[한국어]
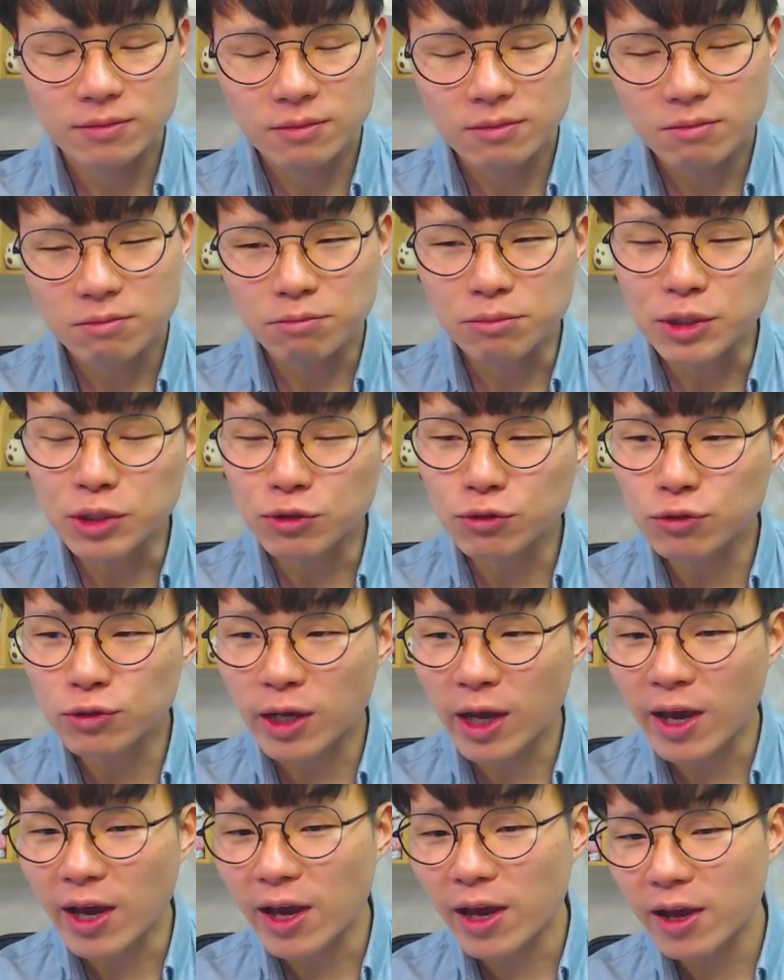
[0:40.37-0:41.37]

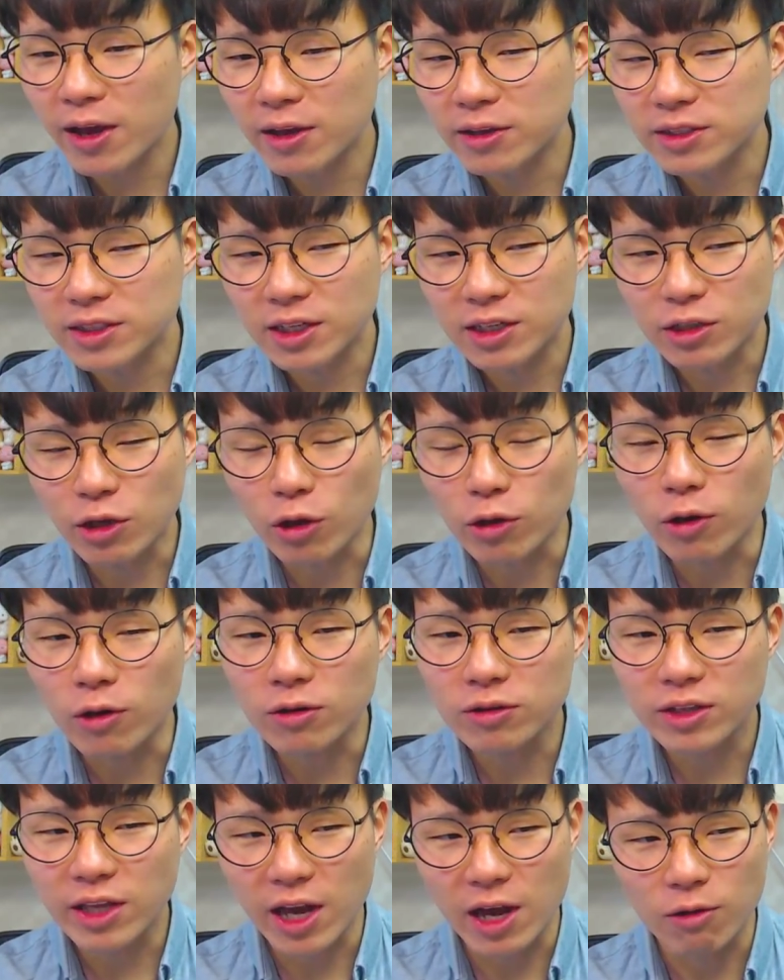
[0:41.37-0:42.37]
미국의 이제
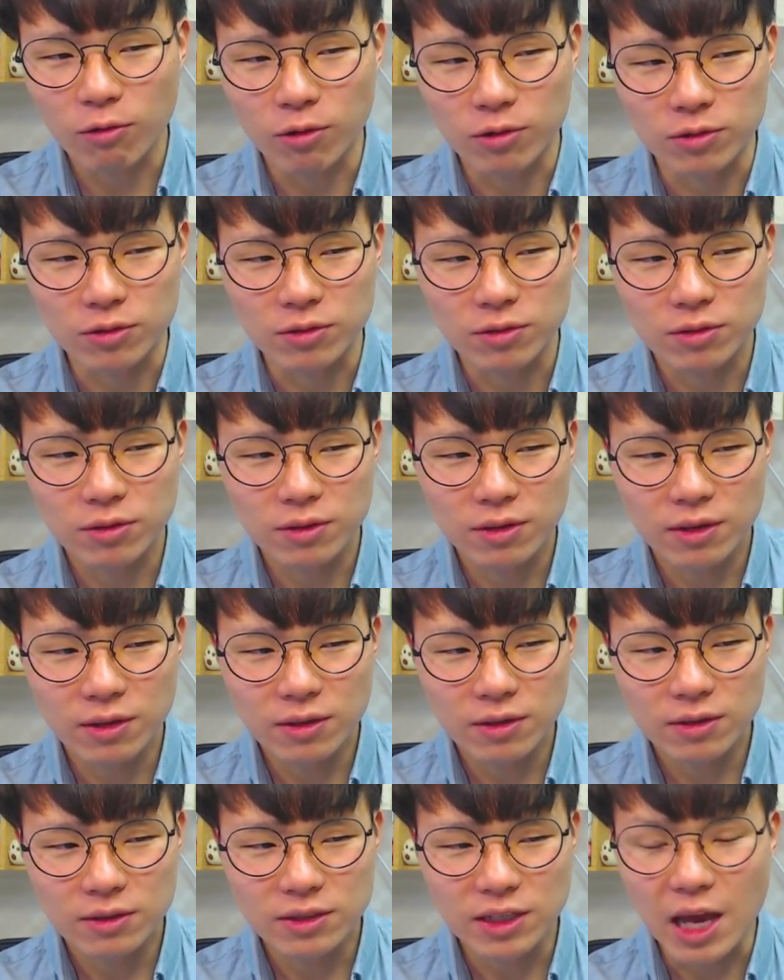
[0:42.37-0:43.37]
경영 대학원,
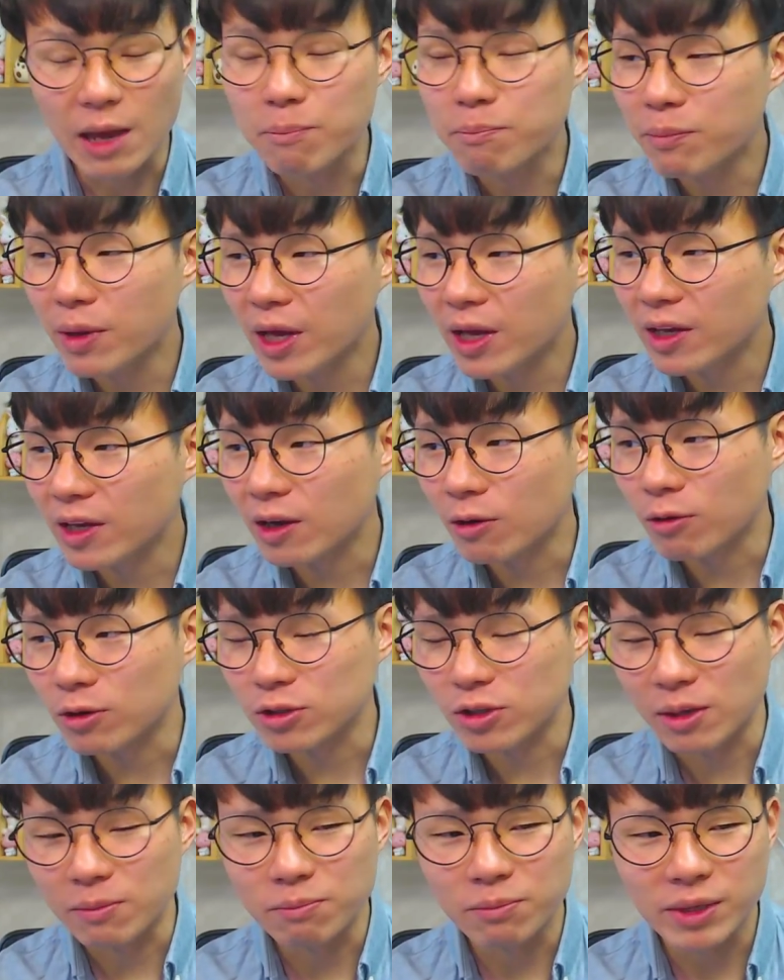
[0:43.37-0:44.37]
MBA라고
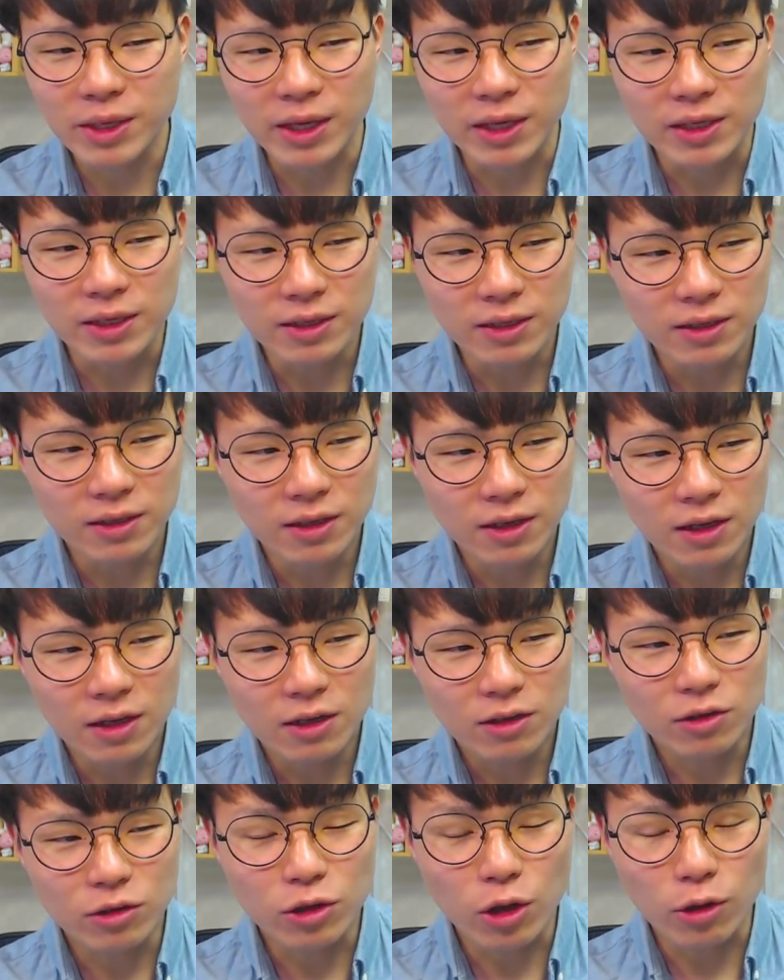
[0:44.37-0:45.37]
하죠, MBA.
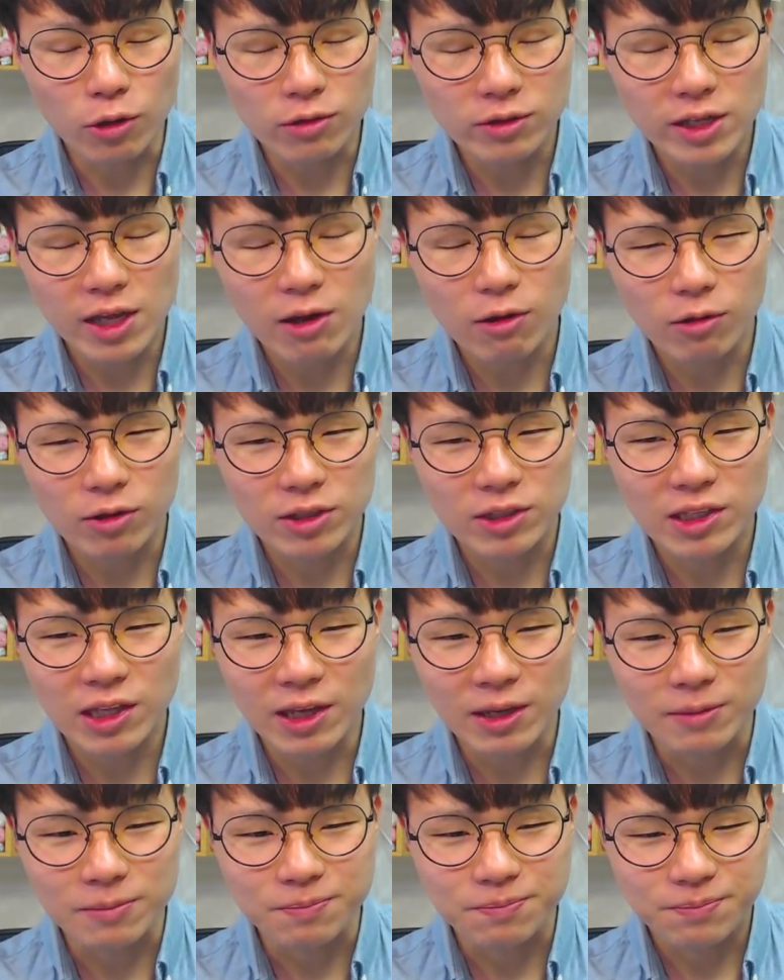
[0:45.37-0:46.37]
그런 경영
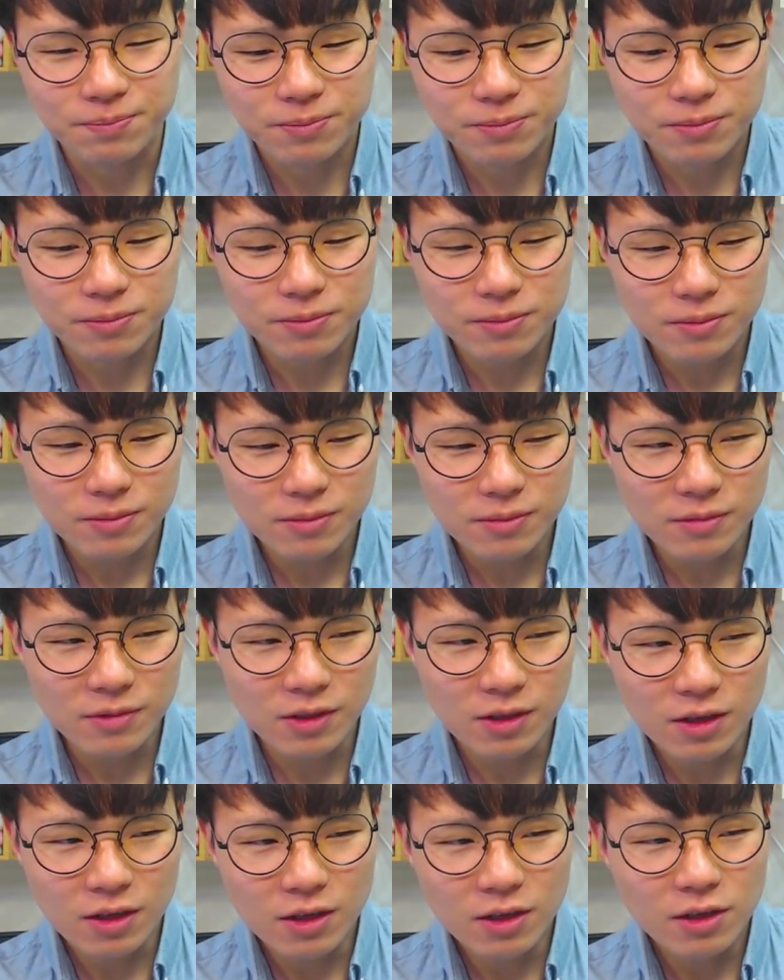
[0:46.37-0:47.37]
대학원인데
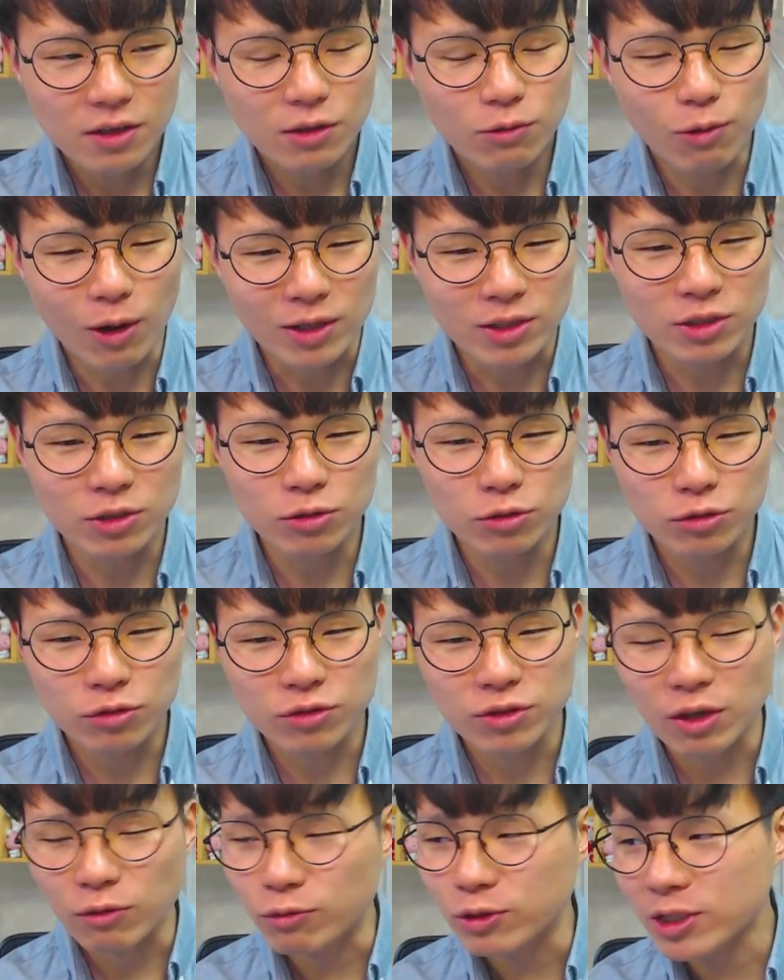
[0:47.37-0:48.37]
이왓튼
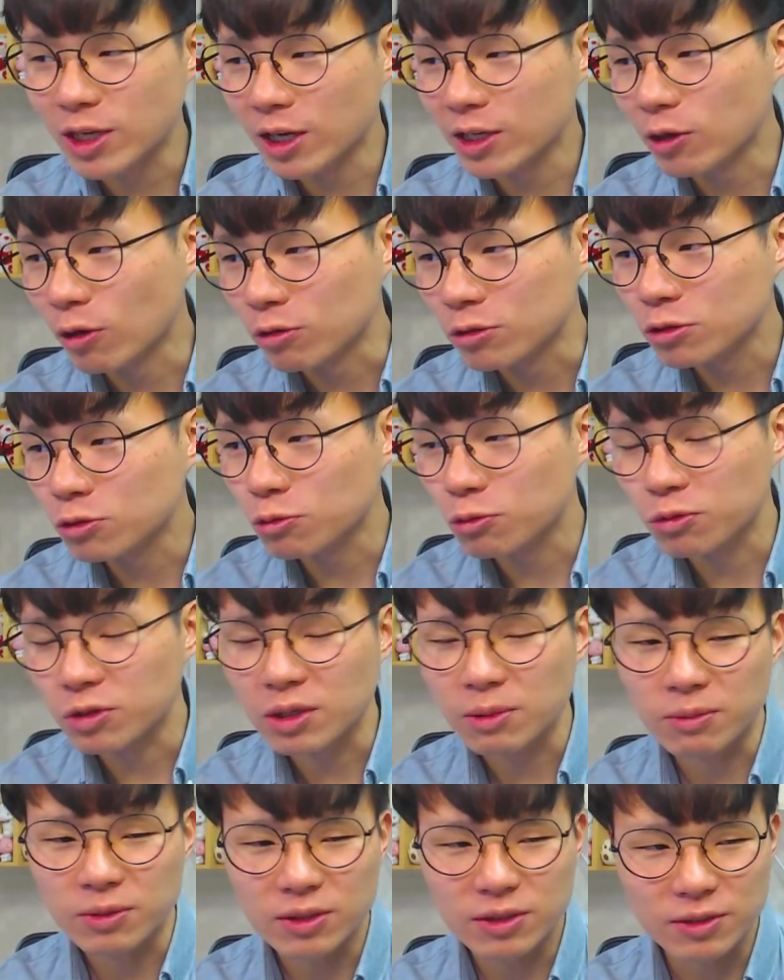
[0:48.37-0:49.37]
스쿨의 위상이 어느
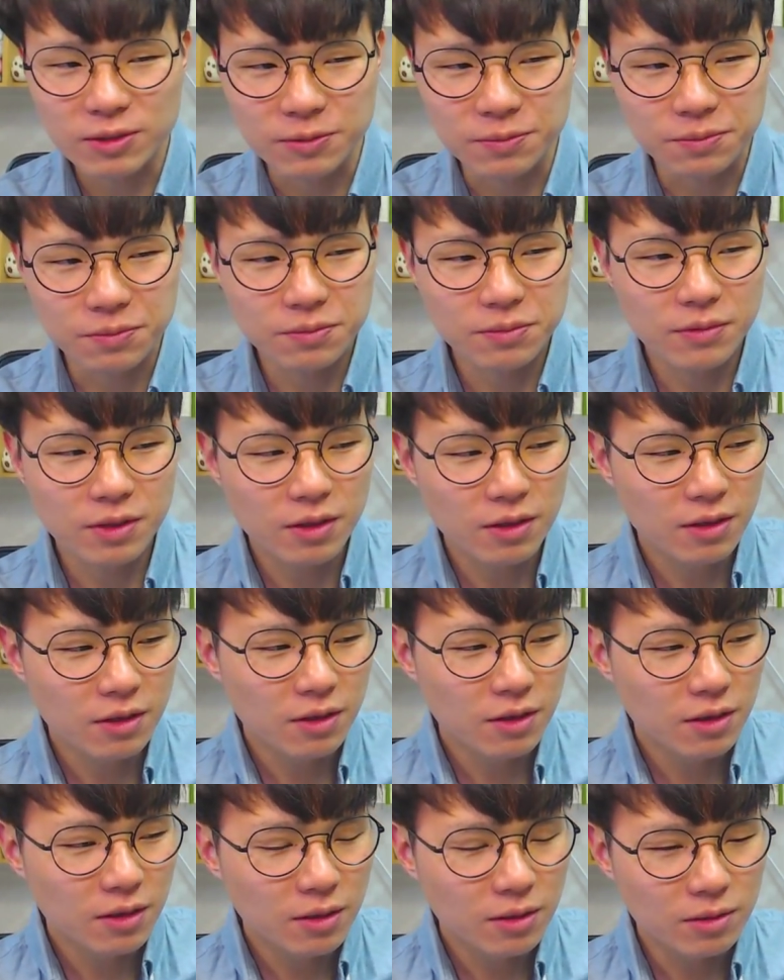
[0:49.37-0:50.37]
정도냐면은
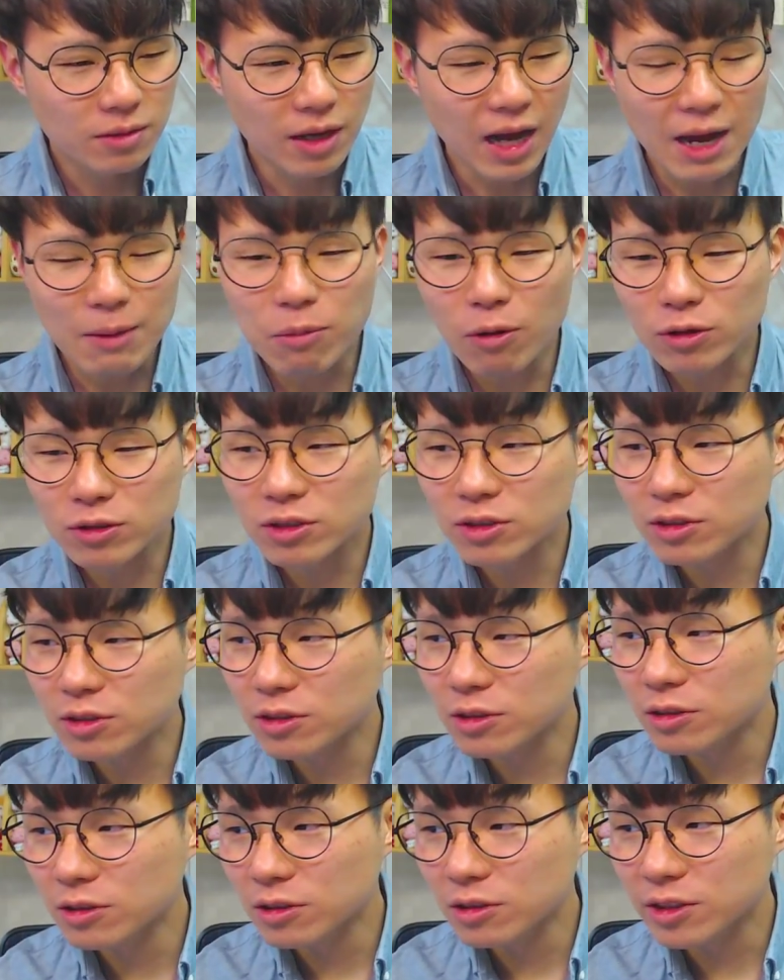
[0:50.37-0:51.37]

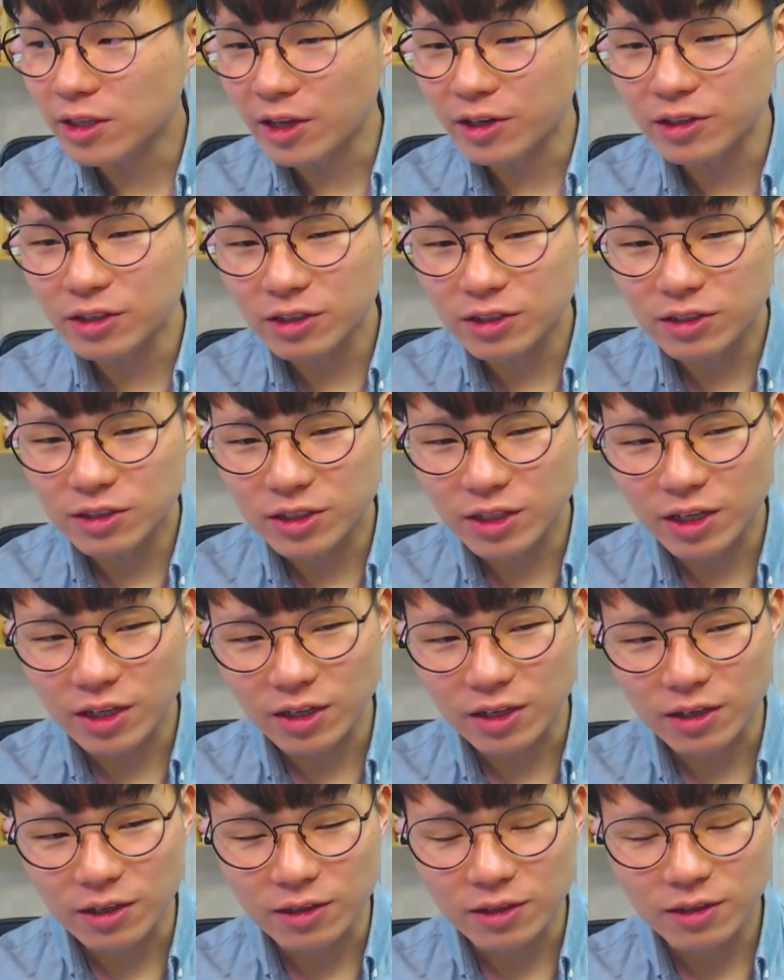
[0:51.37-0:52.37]
하버드 대를 이제